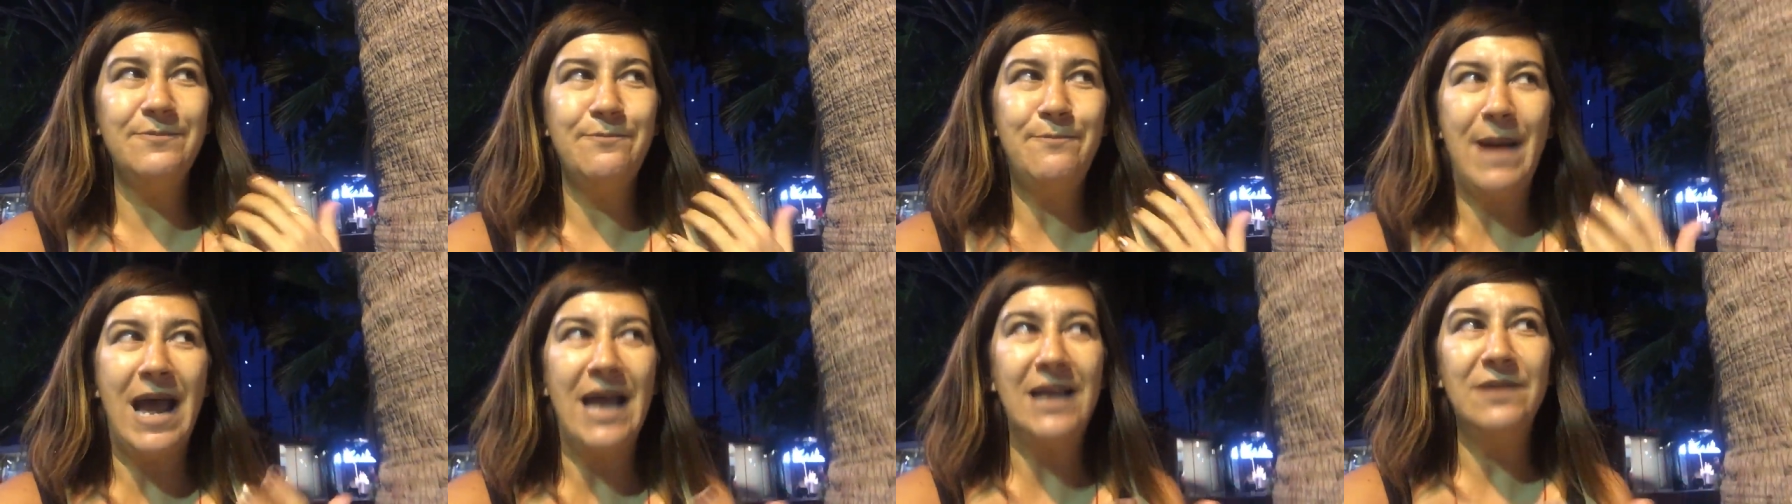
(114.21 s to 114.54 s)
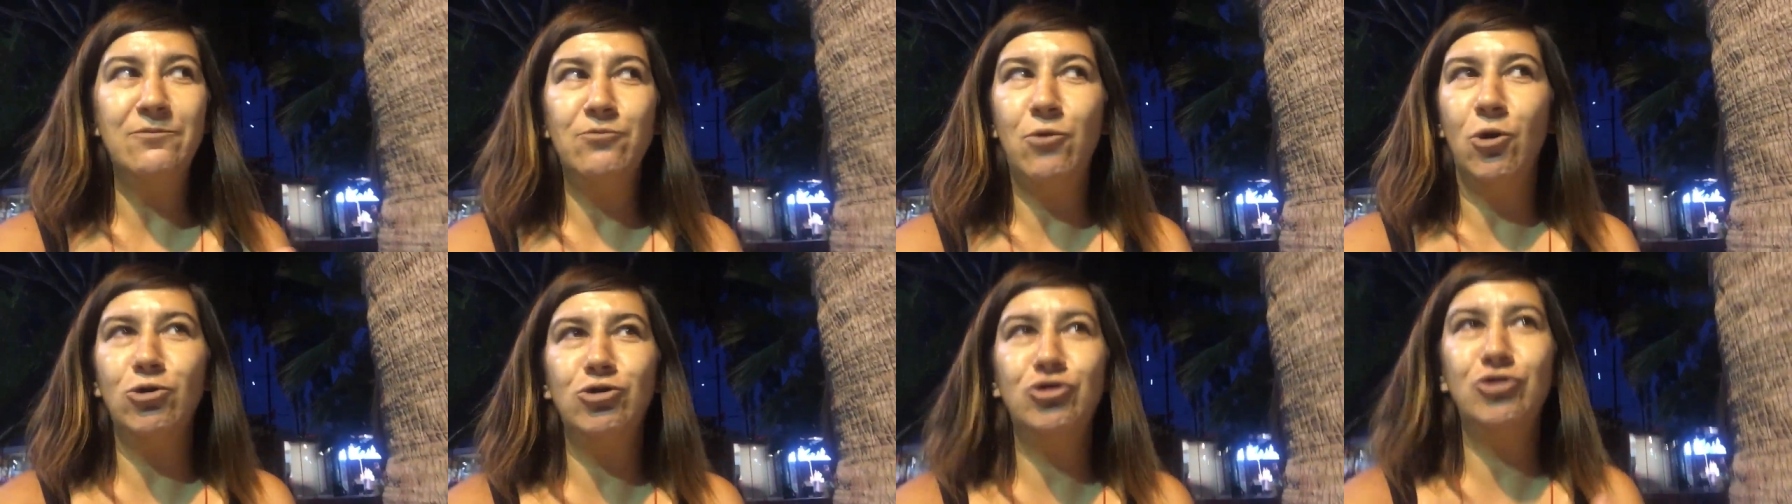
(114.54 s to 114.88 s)

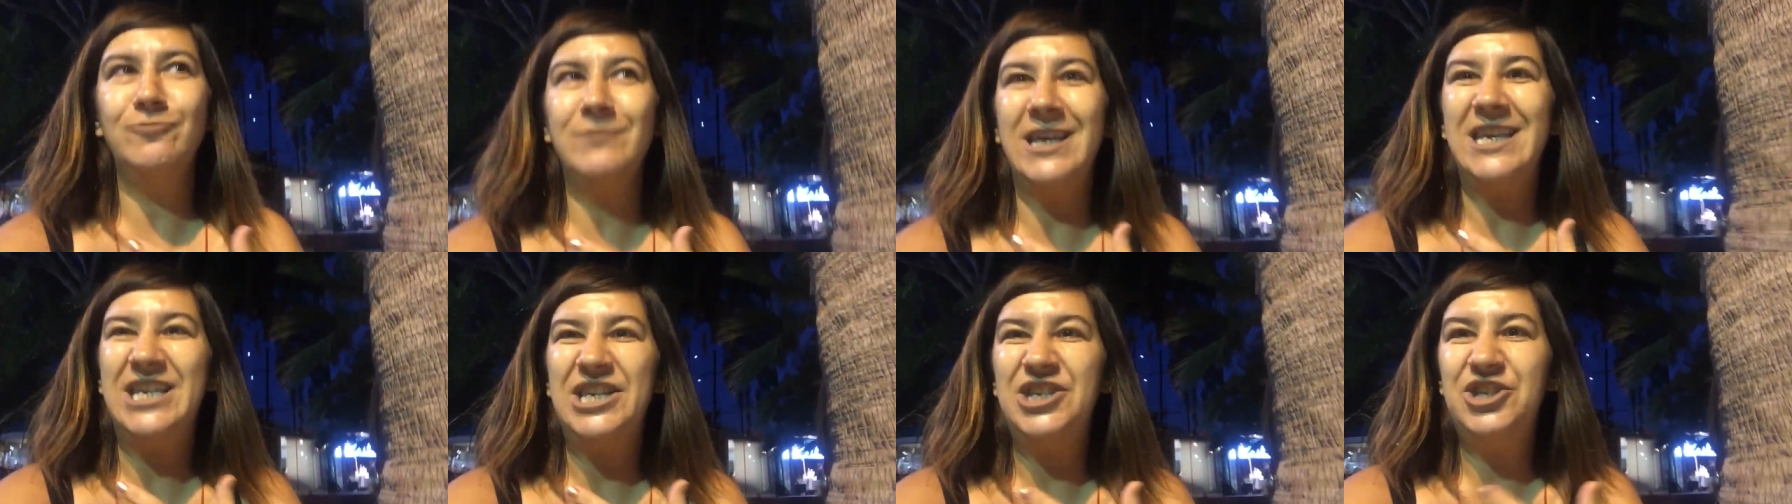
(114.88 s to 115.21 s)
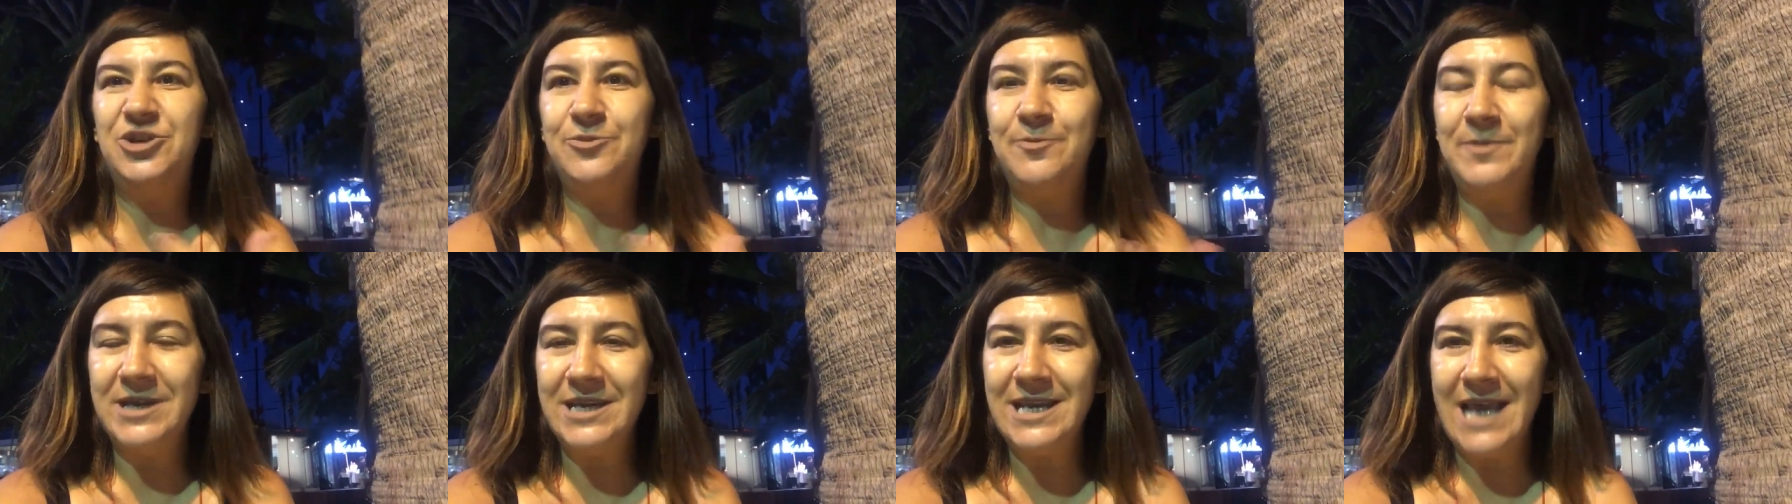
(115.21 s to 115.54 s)
Ben Bodrum'da
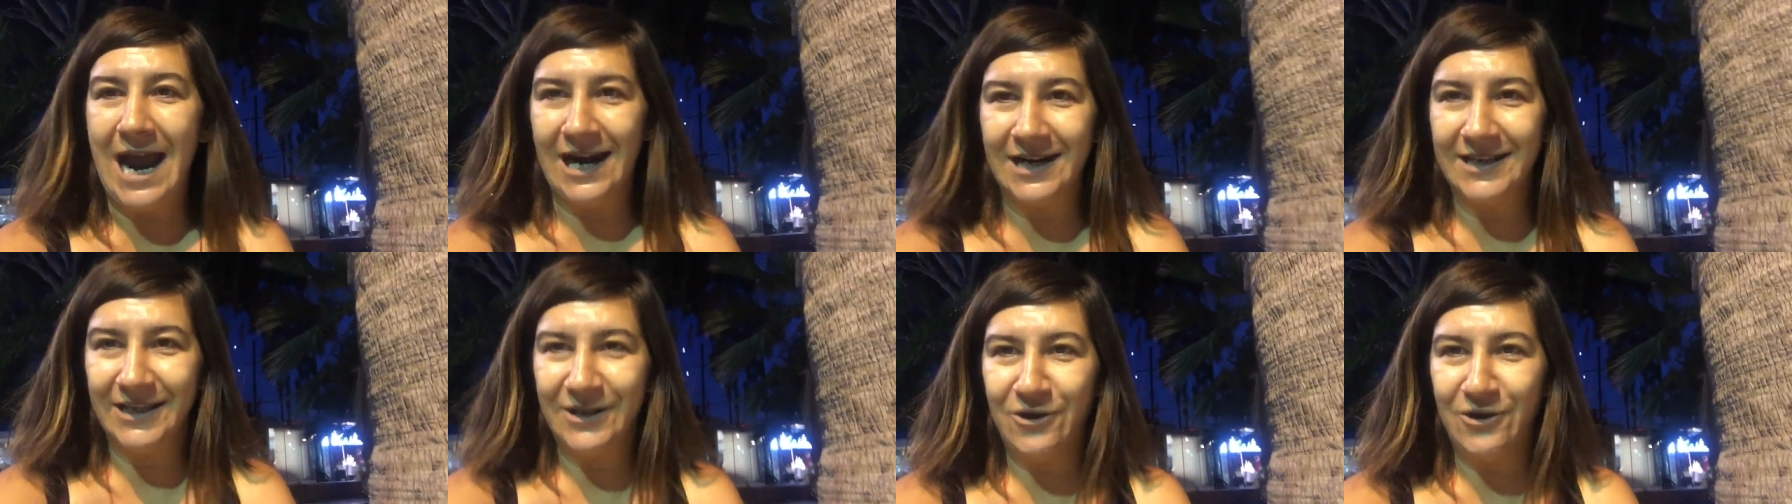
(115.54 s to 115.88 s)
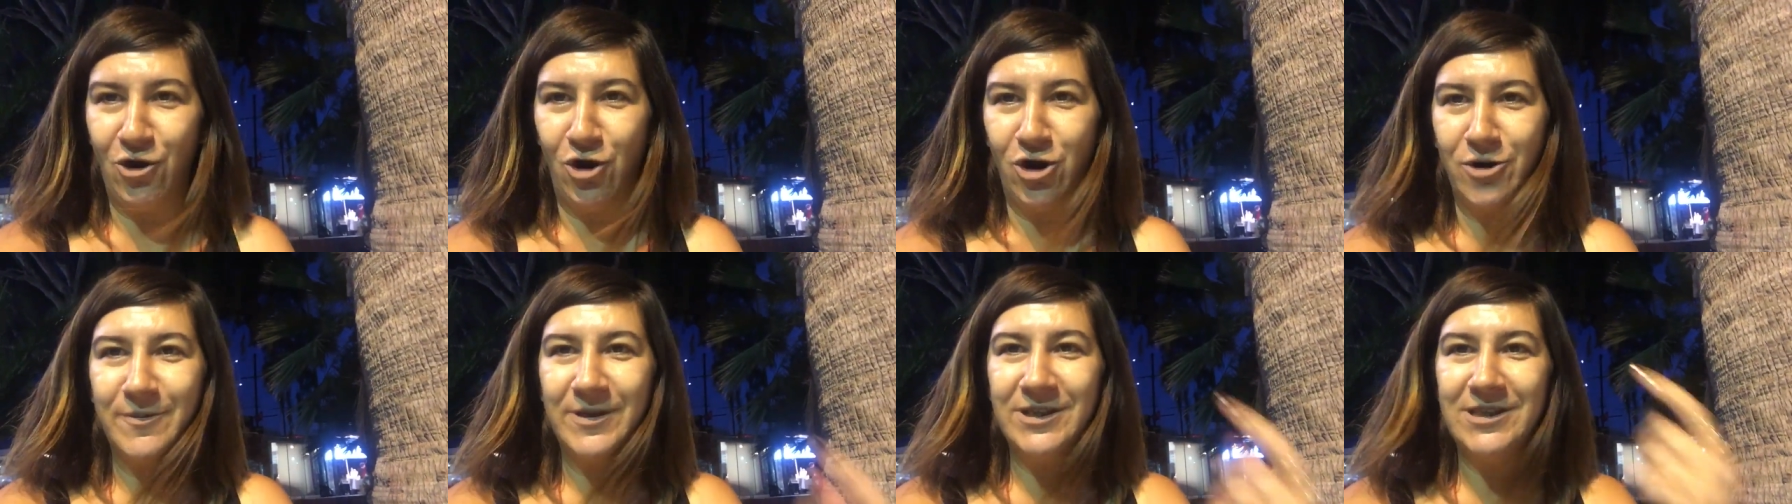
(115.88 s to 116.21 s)
hiçbir yerde
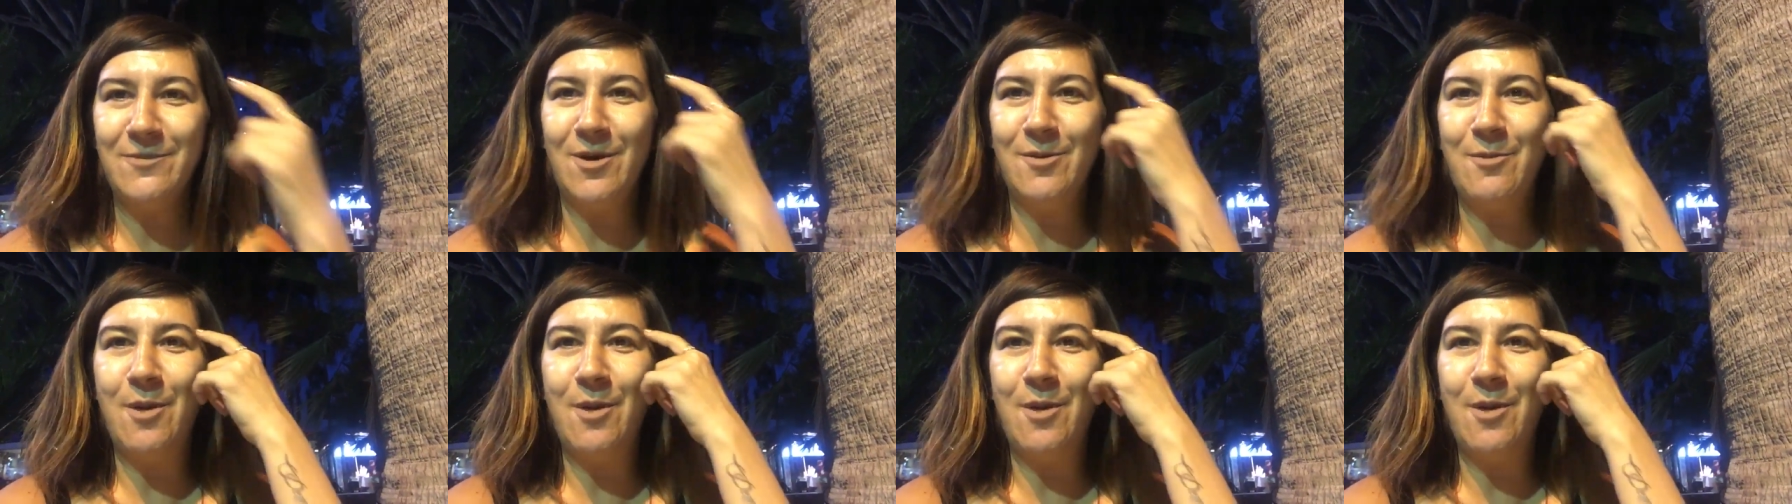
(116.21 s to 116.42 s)
görmedim